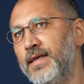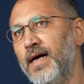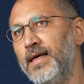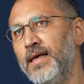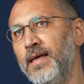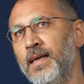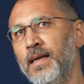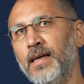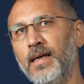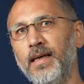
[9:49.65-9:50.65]
Yani
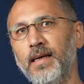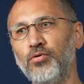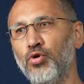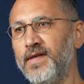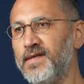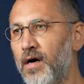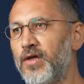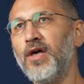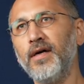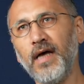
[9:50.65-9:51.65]
e, dolayısıyla
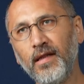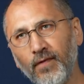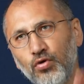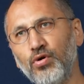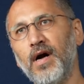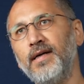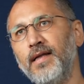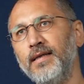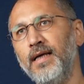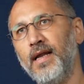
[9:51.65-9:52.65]
aşağıdan ve
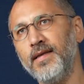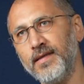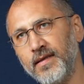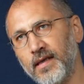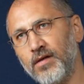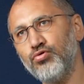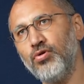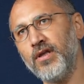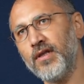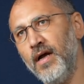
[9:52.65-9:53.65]
yukarıdan gelen siyasal
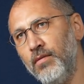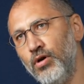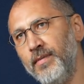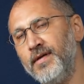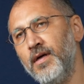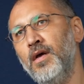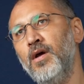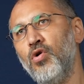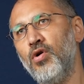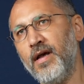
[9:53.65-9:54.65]
süreçler böyle bir
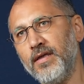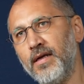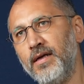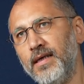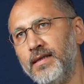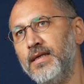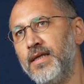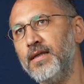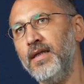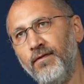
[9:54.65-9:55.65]
öğrenci hareketi
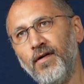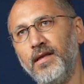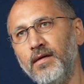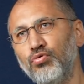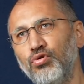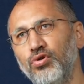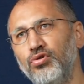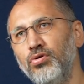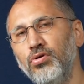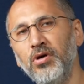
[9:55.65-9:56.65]
içinde ifade
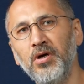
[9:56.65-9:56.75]
buluyordu.